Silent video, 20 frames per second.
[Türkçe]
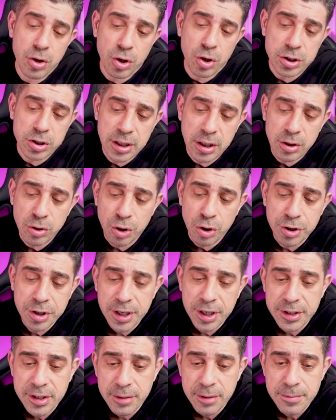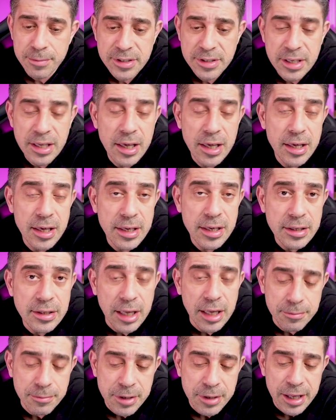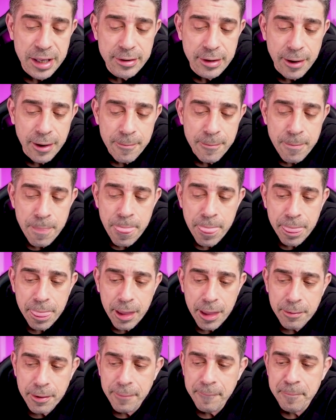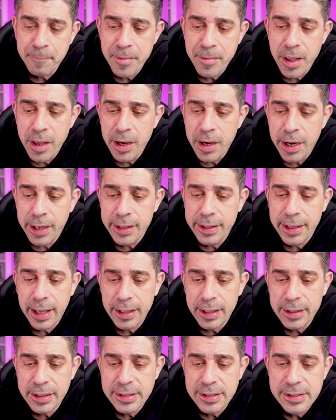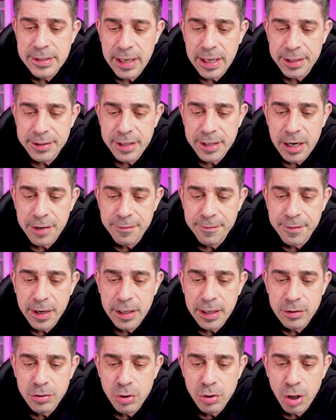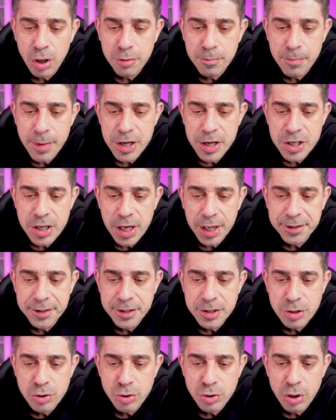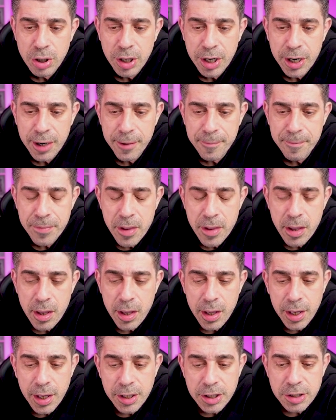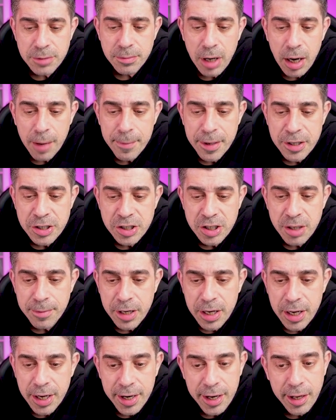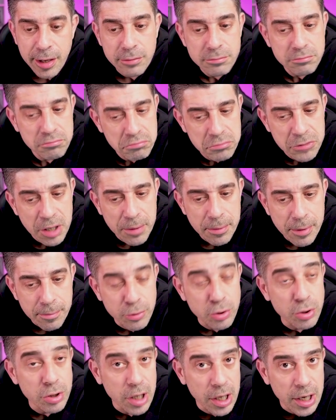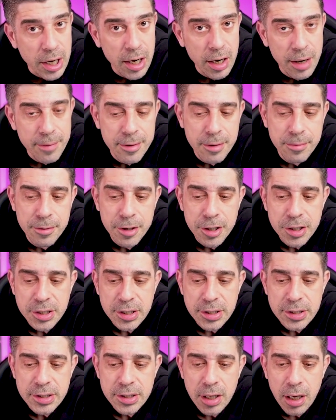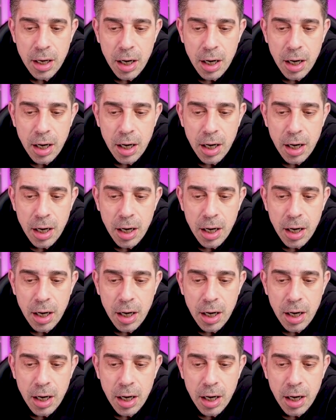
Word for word: Orada da 4 katı bizi tatmin etti. Tamam. Hadi geldik sağ tarafa 4, 5, 6. sorulara. Şimdi ABC'de bir kare. Tamam bütün kenarları birbirine eşit.